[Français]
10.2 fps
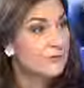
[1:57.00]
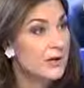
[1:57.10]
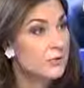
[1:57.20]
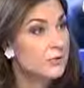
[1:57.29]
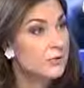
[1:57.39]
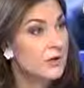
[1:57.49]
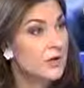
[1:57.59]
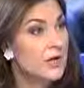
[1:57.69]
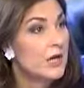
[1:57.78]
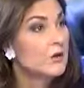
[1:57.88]
des voyous
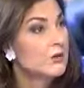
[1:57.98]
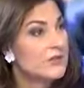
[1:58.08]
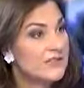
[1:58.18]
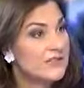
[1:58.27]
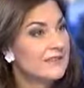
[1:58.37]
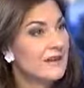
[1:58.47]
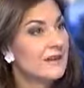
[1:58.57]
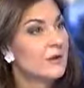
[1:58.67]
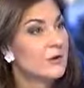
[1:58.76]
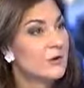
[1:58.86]
que des États,